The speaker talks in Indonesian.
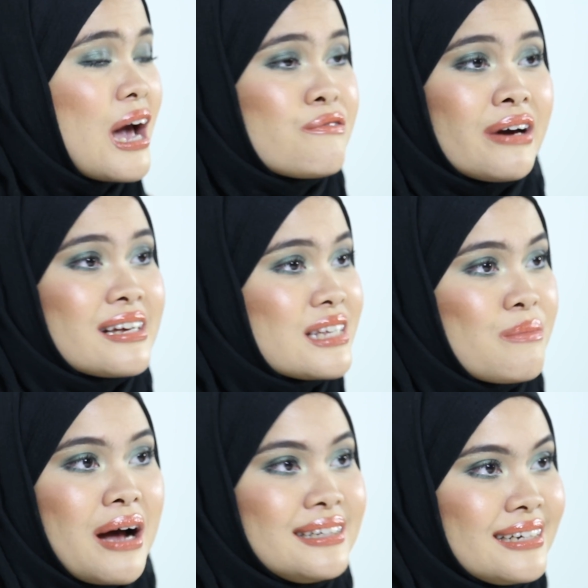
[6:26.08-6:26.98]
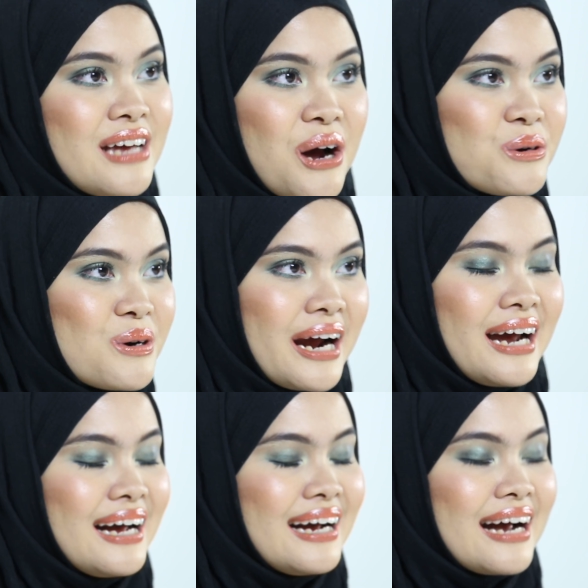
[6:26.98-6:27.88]
efeknya sama aja di aku
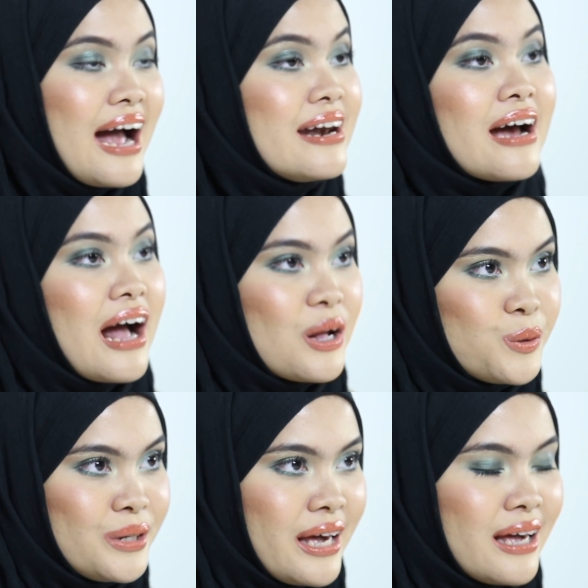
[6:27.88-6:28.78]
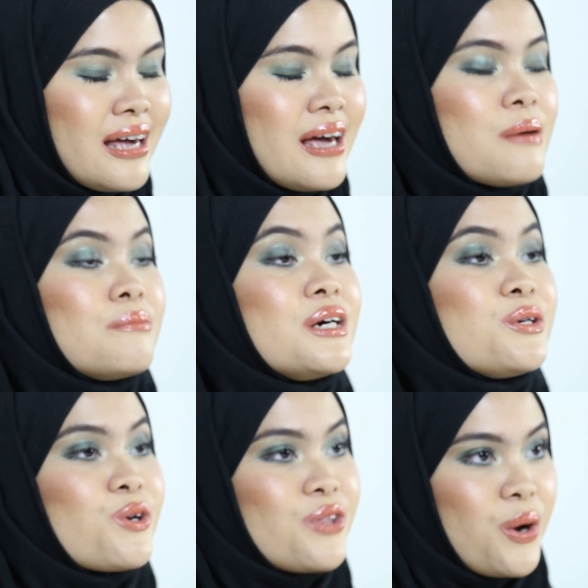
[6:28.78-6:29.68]
kayak nggak ada ngaruhnya
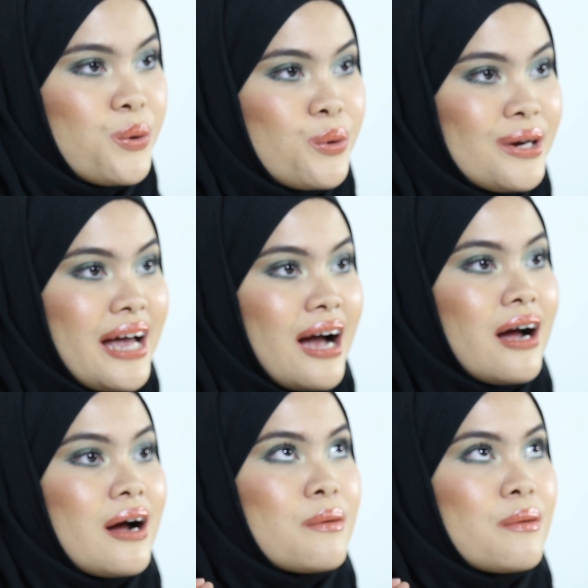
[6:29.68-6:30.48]
menurut aku yang